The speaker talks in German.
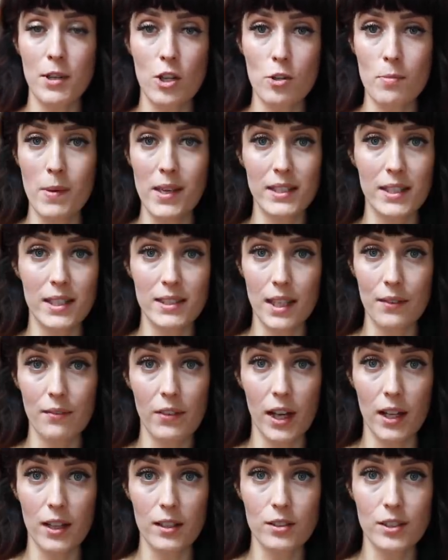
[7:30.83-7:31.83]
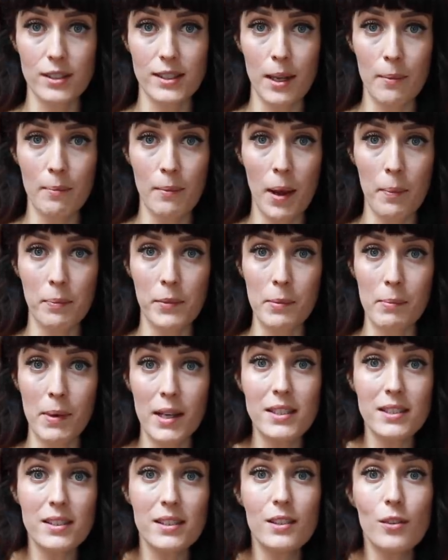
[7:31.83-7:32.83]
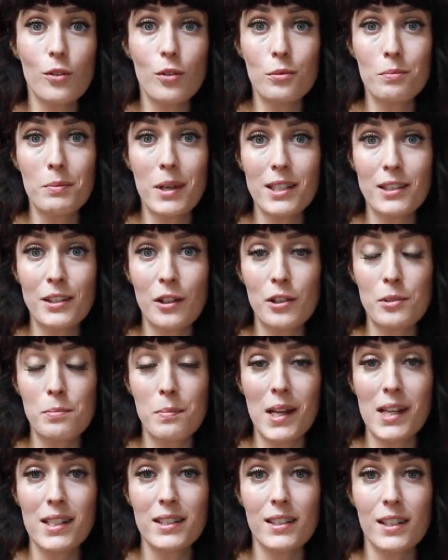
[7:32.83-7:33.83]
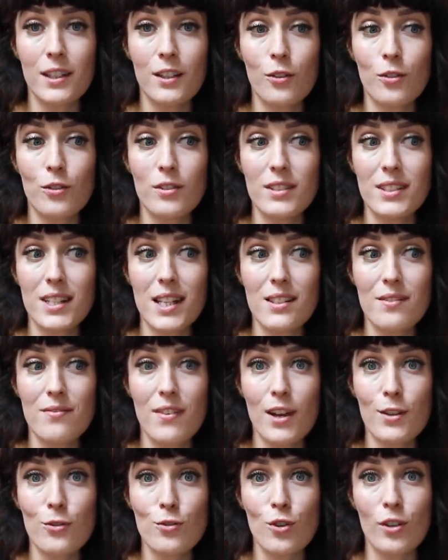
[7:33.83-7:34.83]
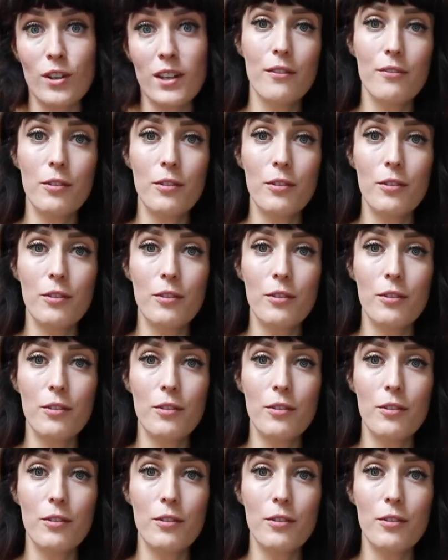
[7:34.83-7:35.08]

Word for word: dann schmeißt ihr das einfach alles zusammen, habt eine Masse und macht daraus Bällchen und das war's schon.